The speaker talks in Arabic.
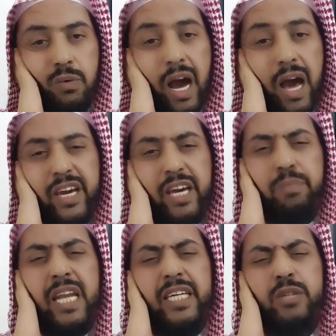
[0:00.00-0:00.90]

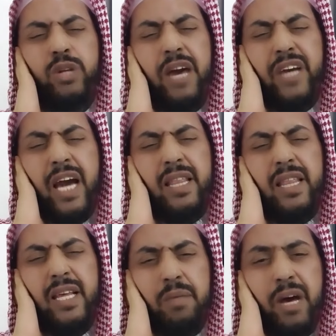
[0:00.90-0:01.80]
وهذه بليتنا في
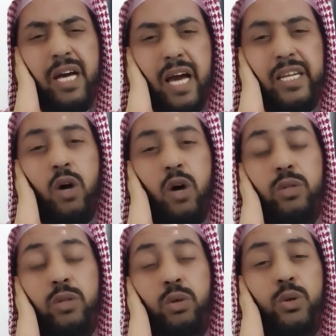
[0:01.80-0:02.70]
هذا الزمان
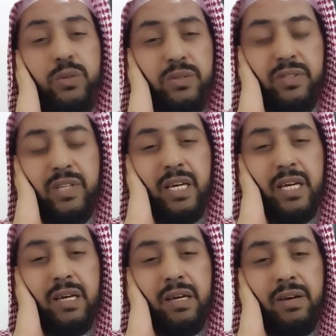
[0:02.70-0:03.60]
أنه يدخل
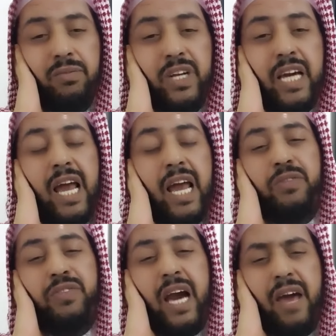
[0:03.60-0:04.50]
في
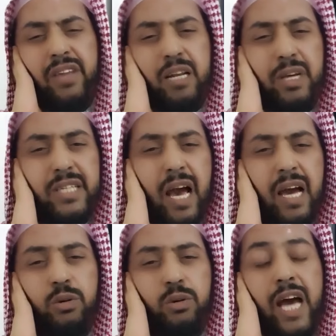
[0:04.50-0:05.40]
الكلام في هذه
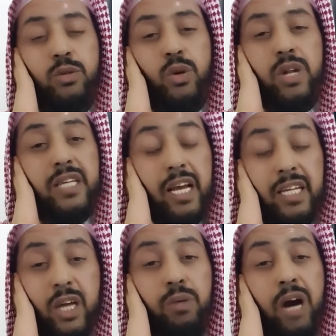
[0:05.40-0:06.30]
المسائل أناس ليس
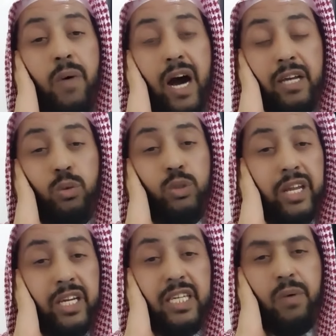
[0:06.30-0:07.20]
عندهم قواعد
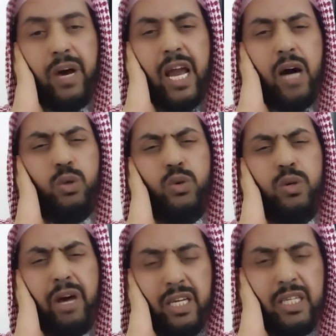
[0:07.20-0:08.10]
شرعية ولا
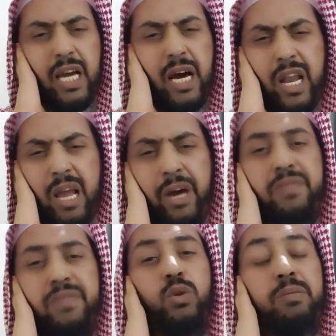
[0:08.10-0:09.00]
أصول مرعية ولا
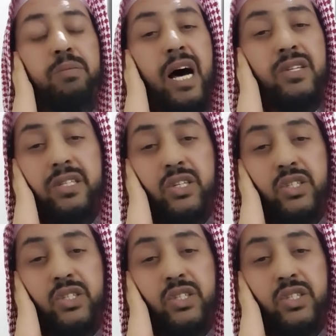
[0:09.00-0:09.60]
معرفة لمقاصد